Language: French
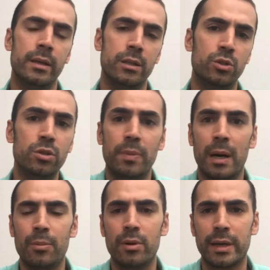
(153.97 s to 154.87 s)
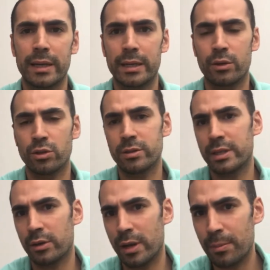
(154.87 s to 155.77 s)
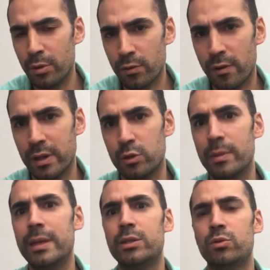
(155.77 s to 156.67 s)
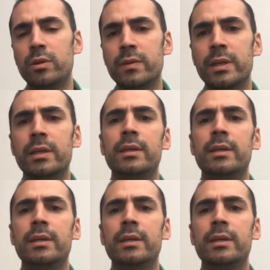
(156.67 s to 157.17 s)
Et juste par rapport à quelque chose, c'est que les banques vont avoir du mal à te suivre.